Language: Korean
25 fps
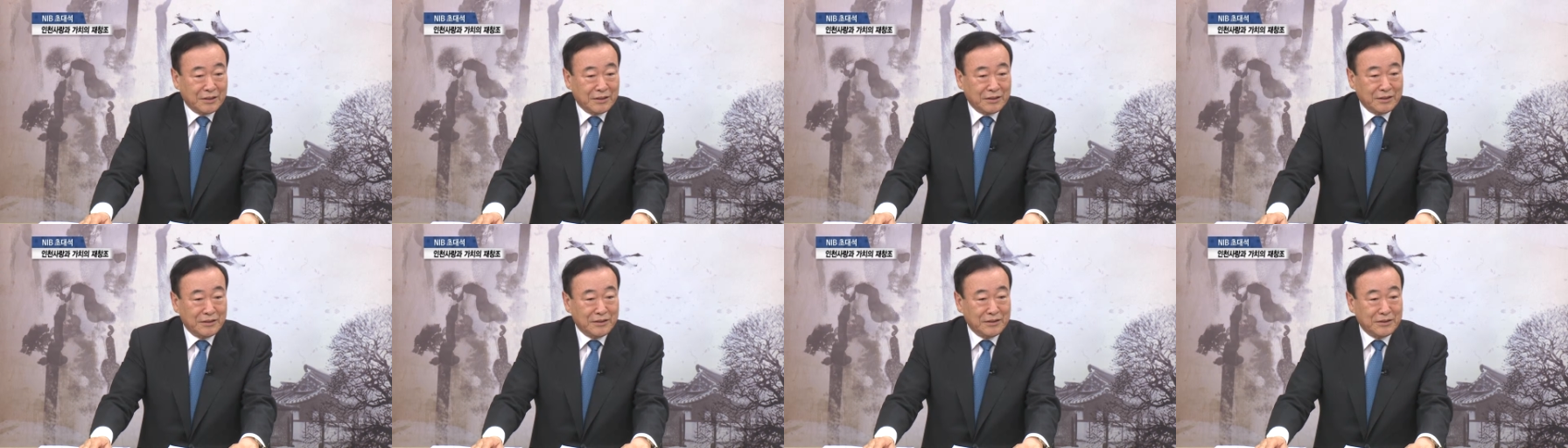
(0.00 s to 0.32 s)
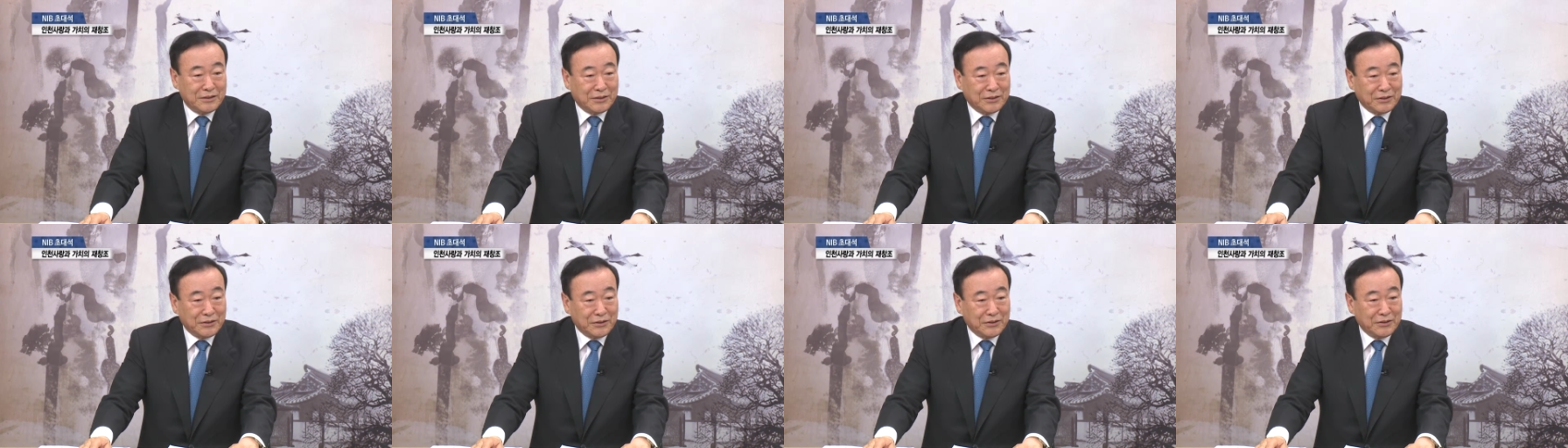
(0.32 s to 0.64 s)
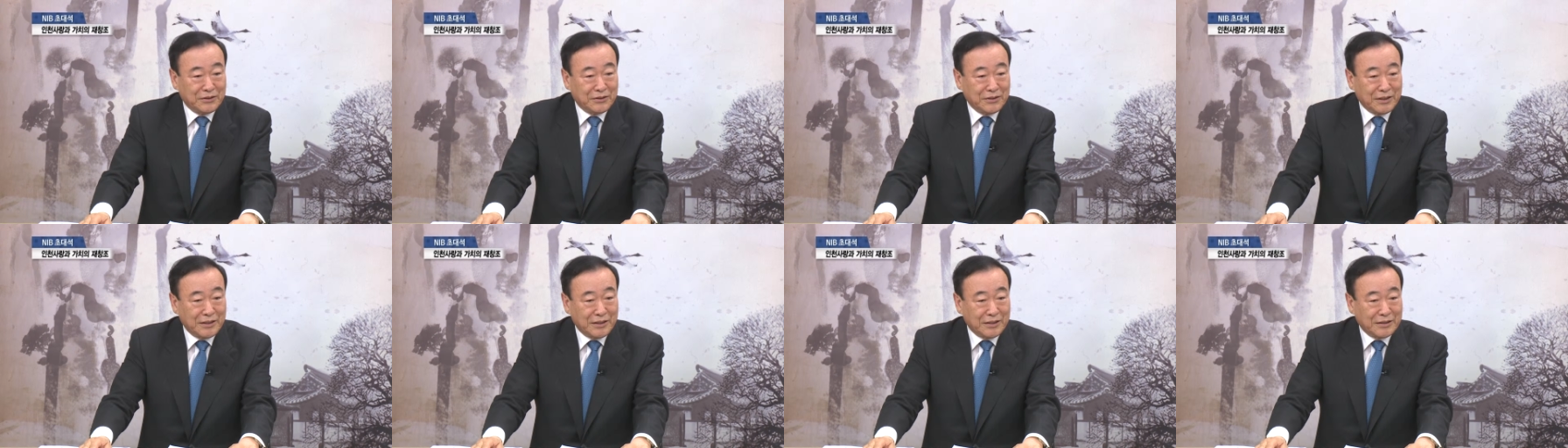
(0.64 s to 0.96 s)

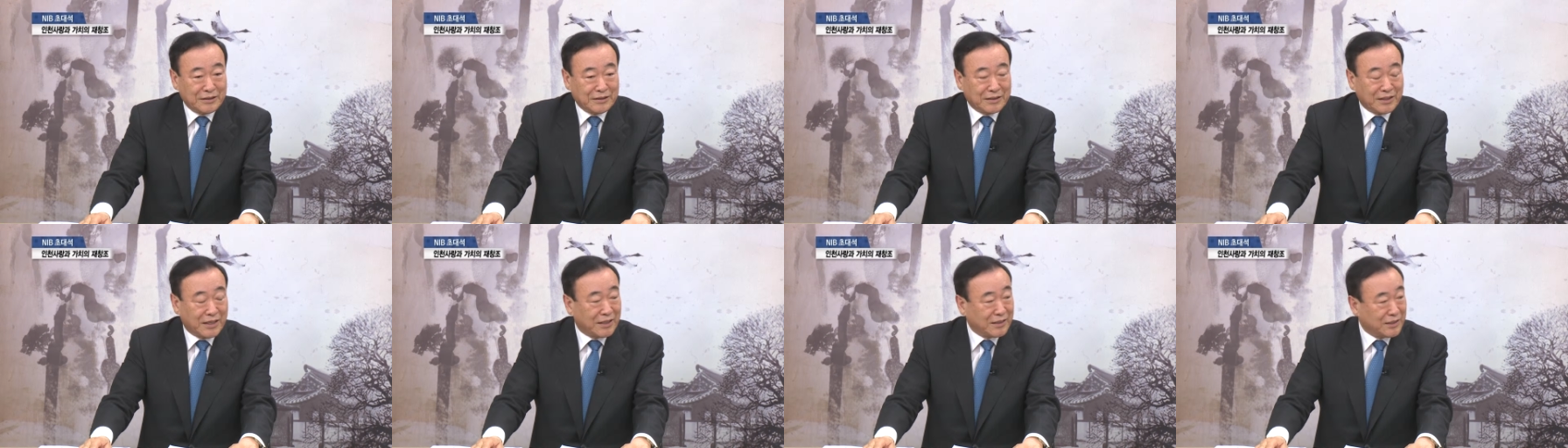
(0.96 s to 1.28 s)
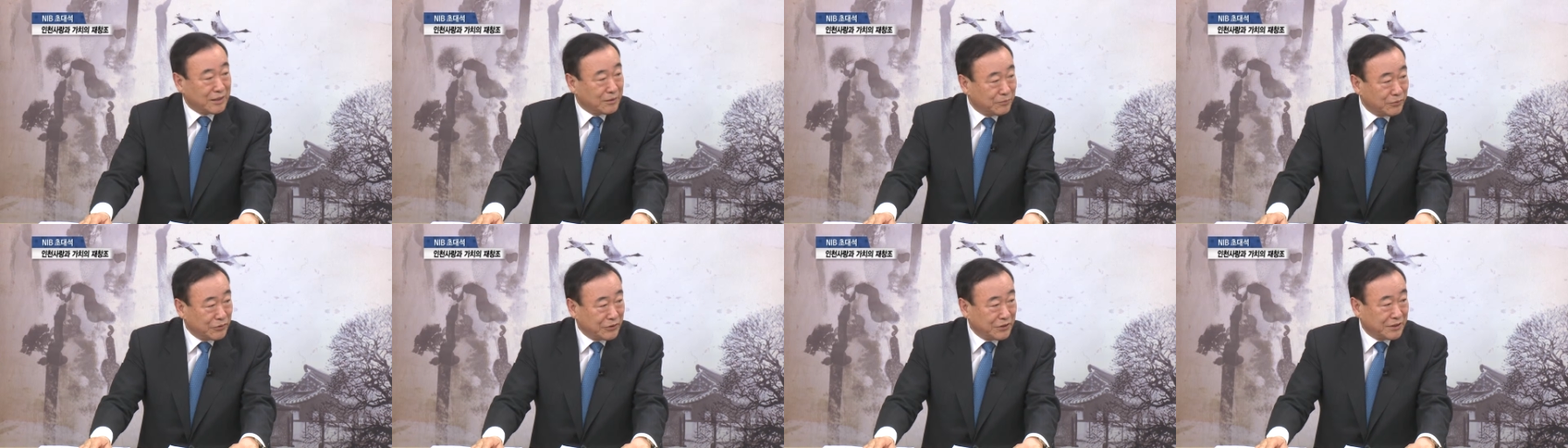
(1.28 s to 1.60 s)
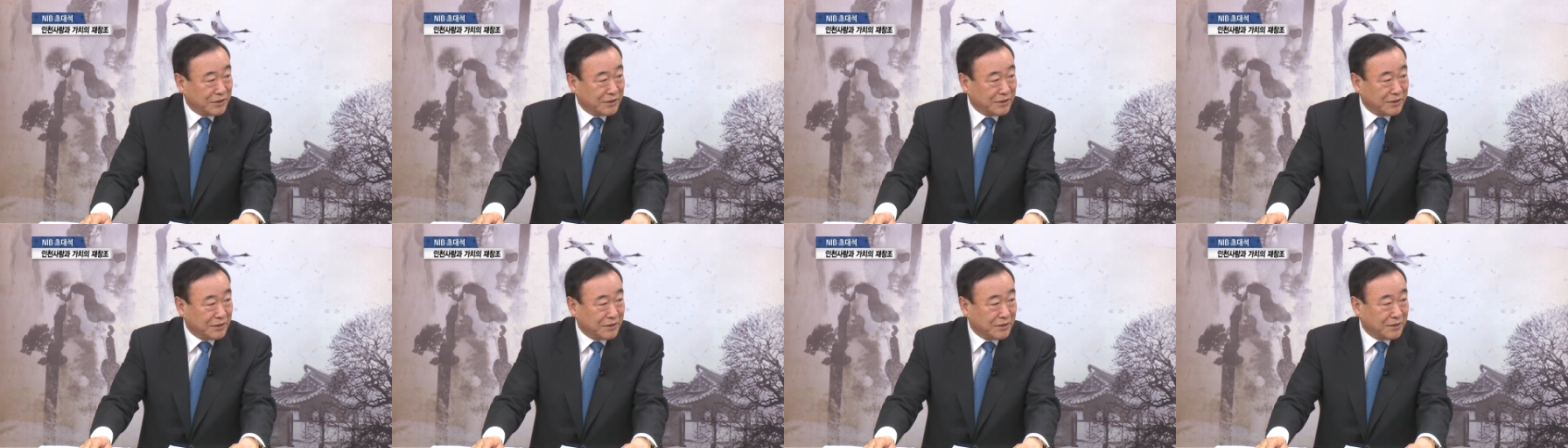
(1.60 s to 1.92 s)
인천에 사실
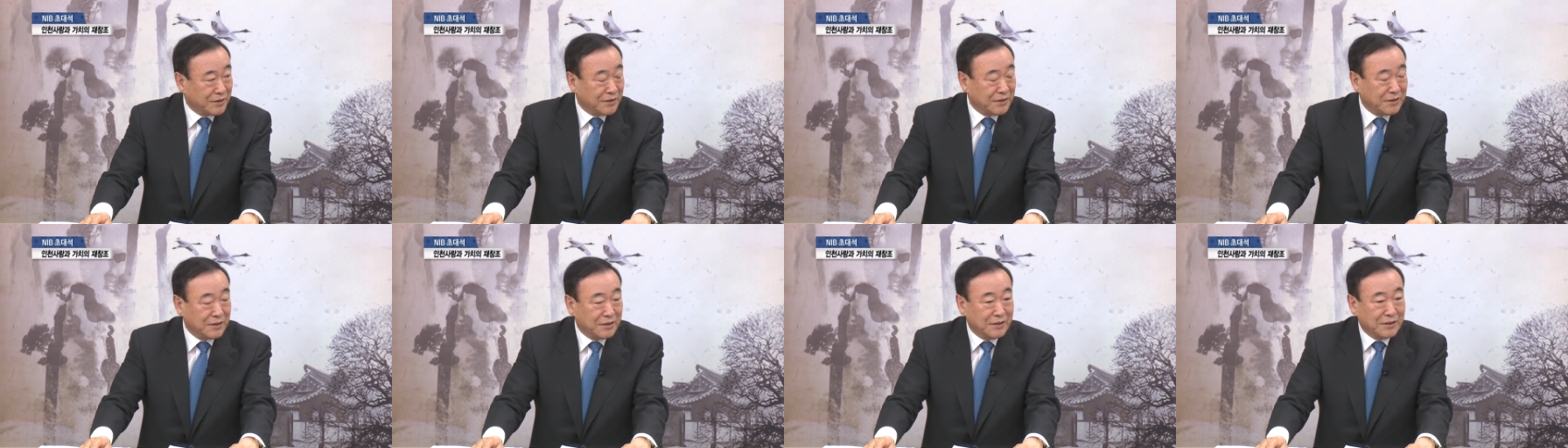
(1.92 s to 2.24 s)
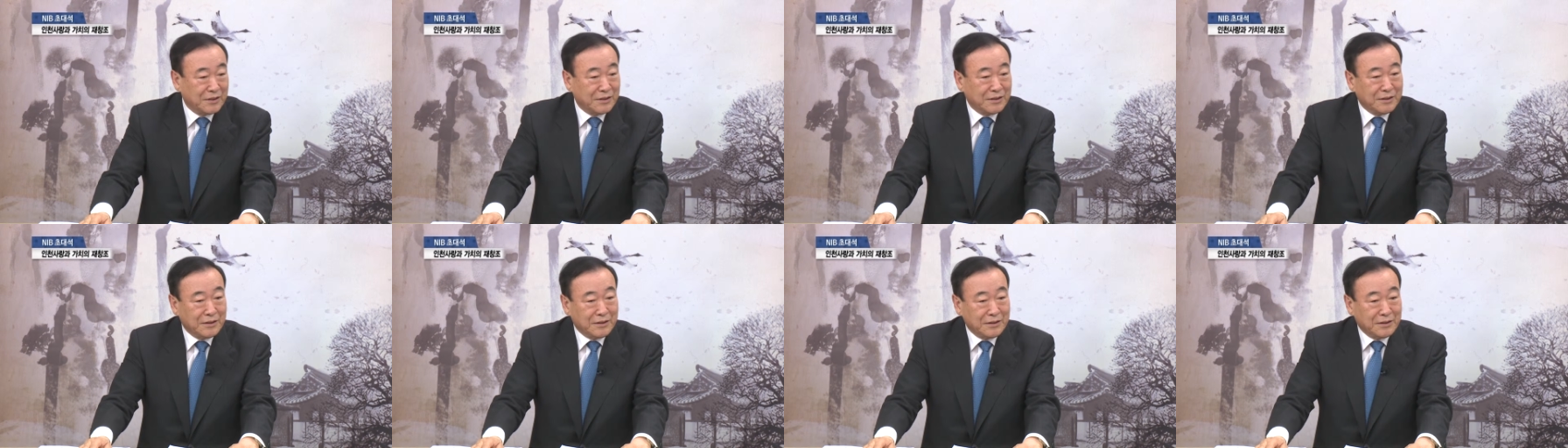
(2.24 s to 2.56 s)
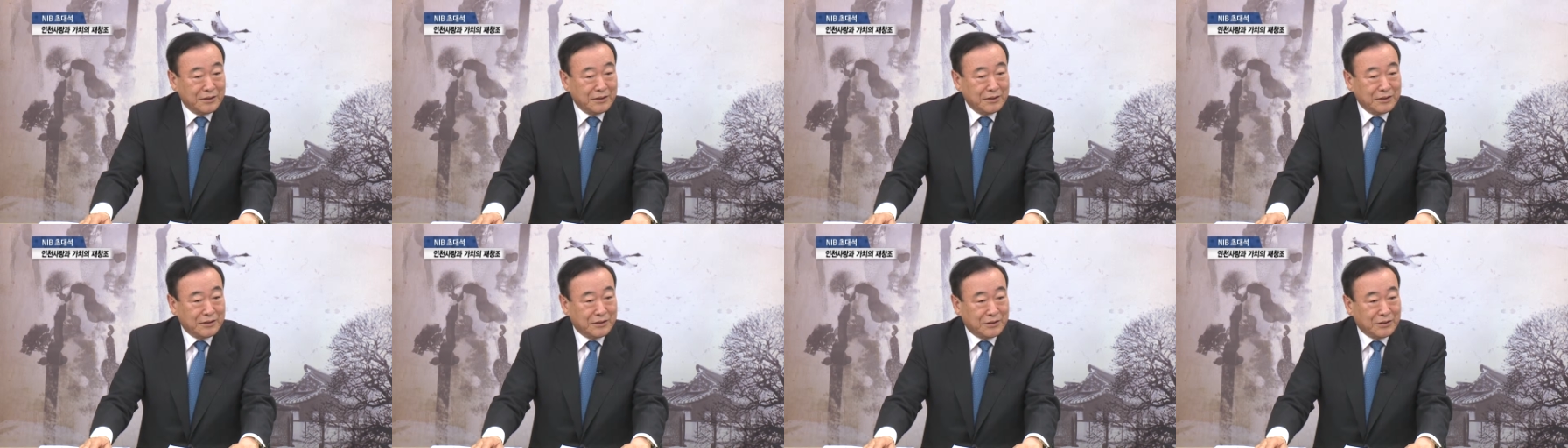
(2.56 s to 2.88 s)
뿐이지
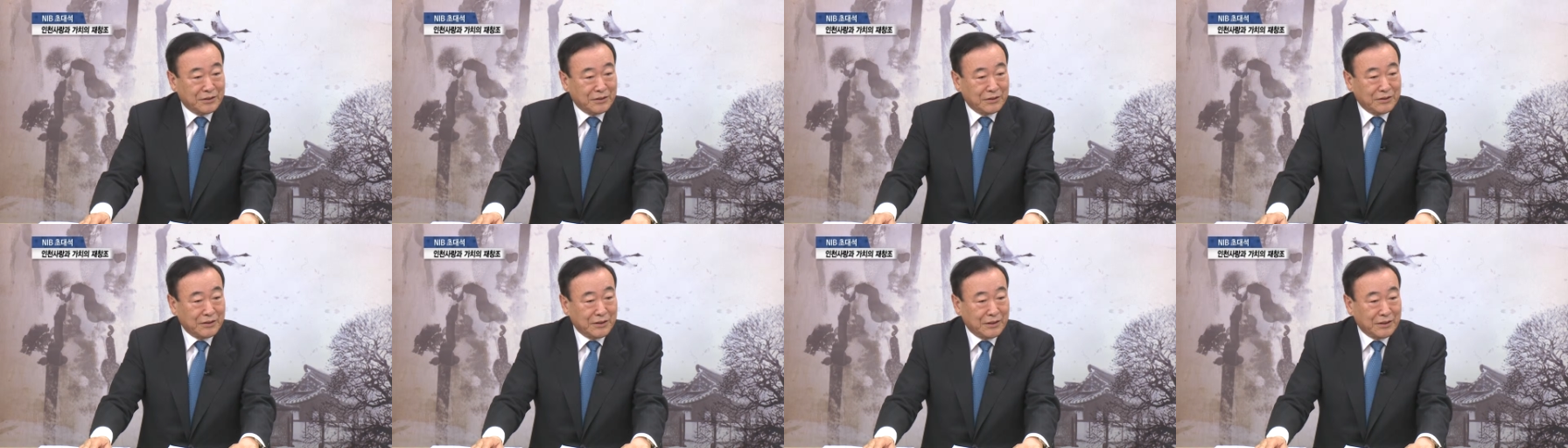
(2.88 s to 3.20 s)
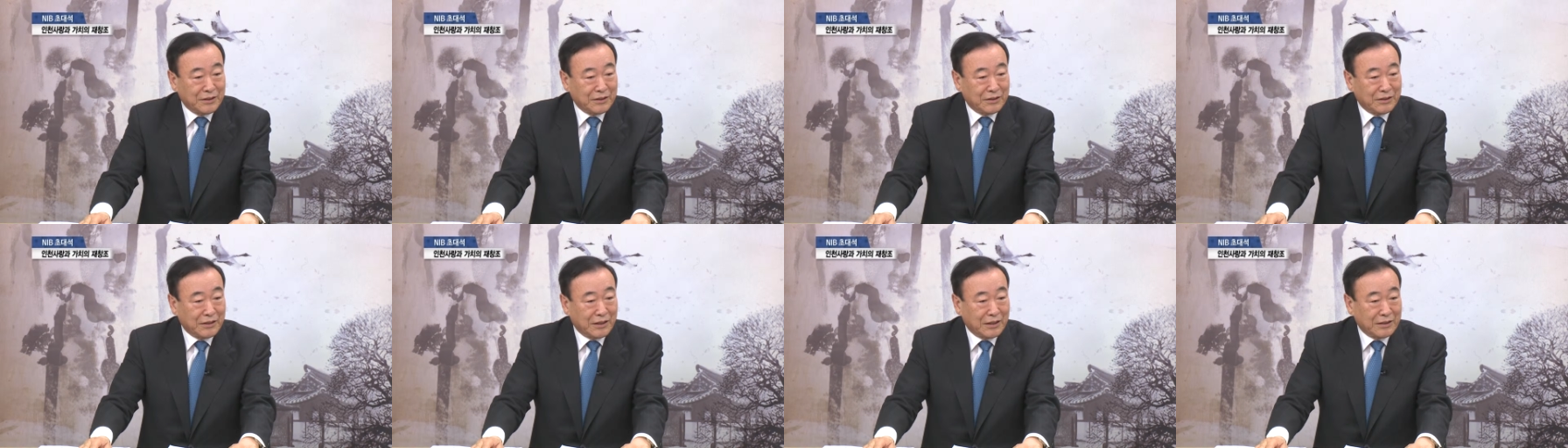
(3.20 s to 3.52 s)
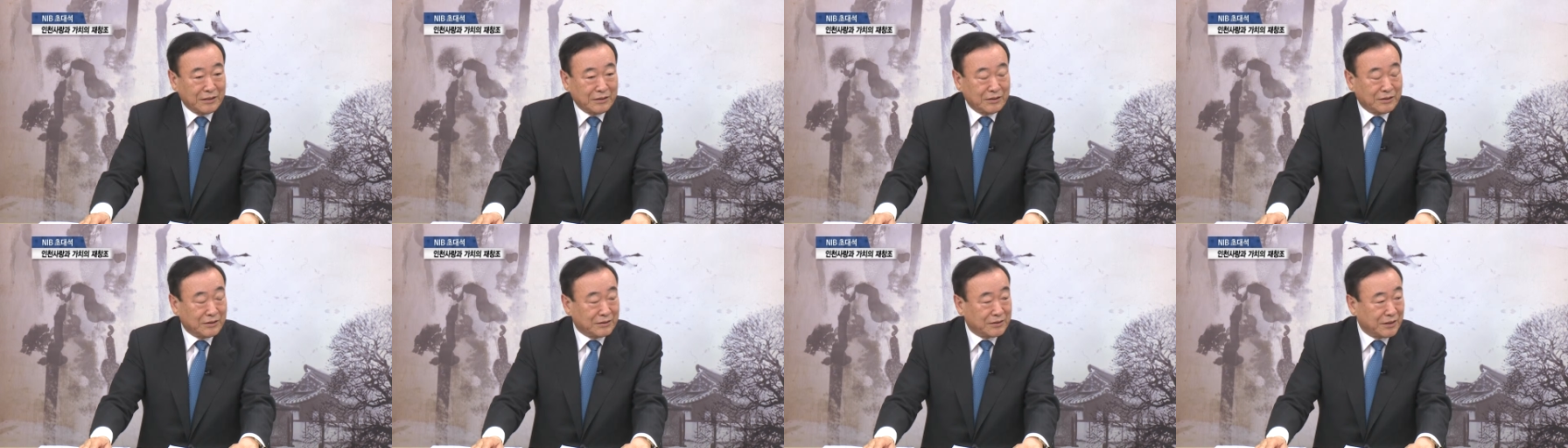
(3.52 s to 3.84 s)
인천의 여러
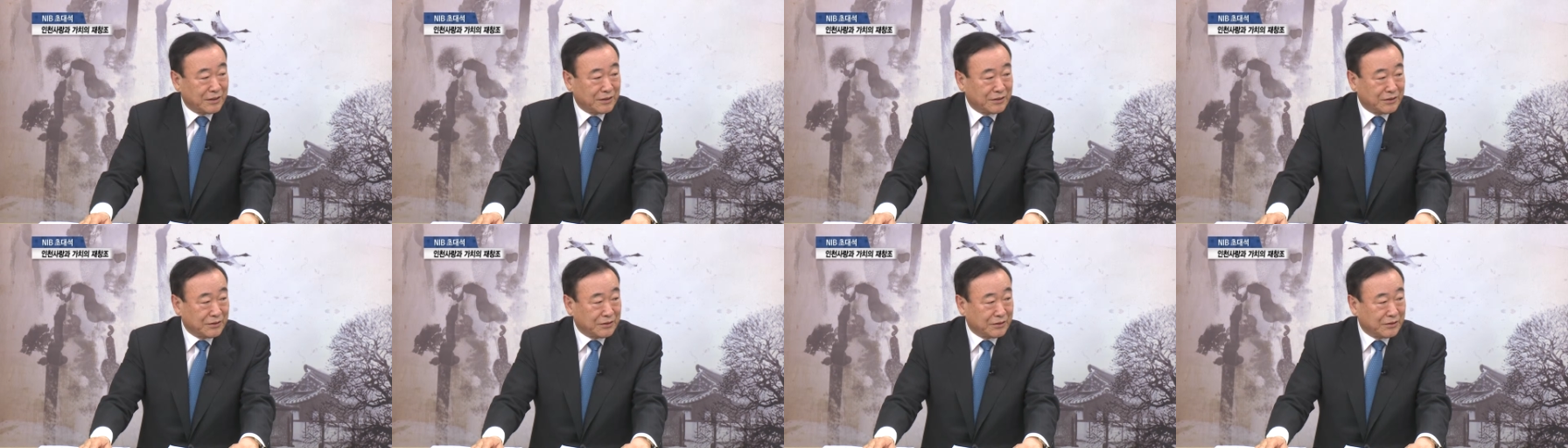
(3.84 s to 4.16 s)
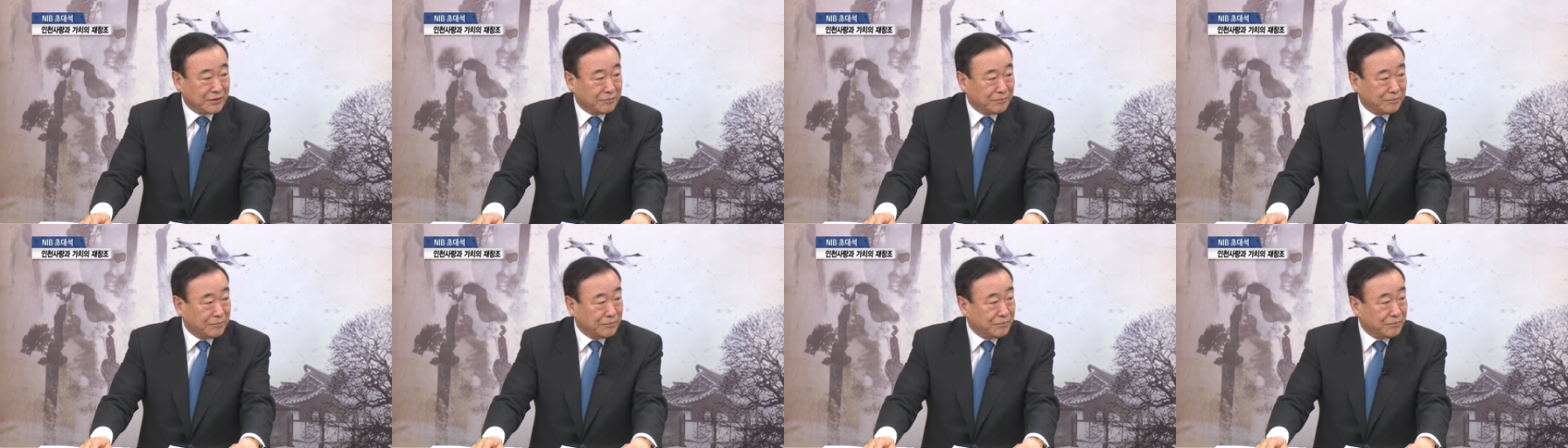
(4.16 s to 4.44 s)
가지 역사적